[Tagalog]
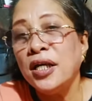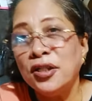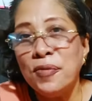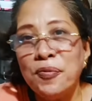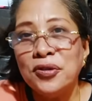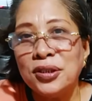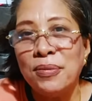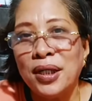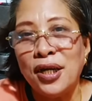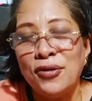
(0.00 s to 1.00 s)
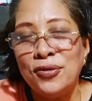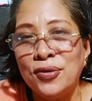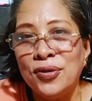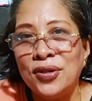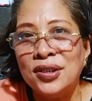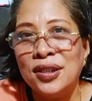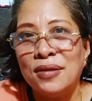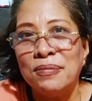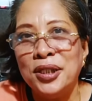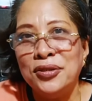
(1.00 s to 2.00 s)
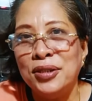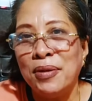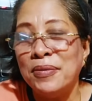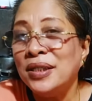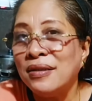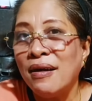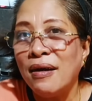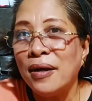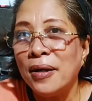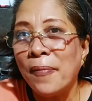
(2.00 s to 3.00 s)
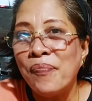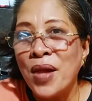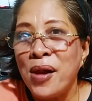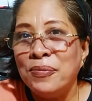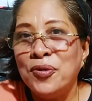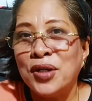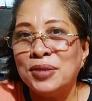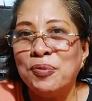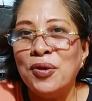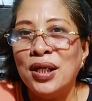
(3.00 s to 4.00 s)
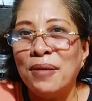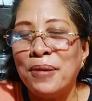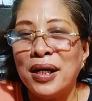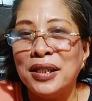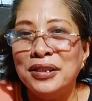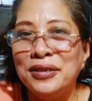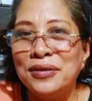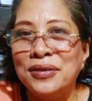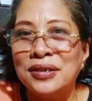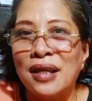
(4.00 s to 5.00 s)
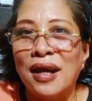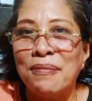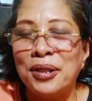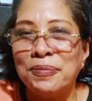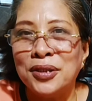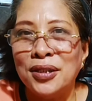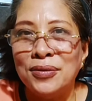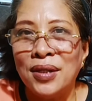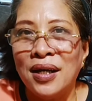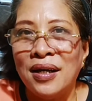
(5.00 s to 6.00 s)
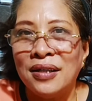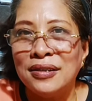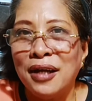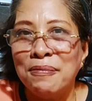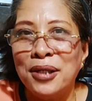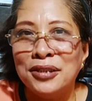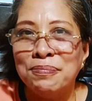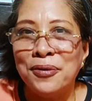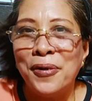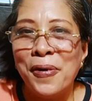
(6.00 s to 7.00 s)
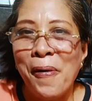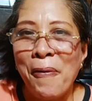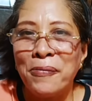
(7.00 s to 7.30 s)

Thank you po sa mga nanonood ng video ni Mamita. Bukas po ulit abangan nyo. Salamat po sa inyong lahat. God bless po.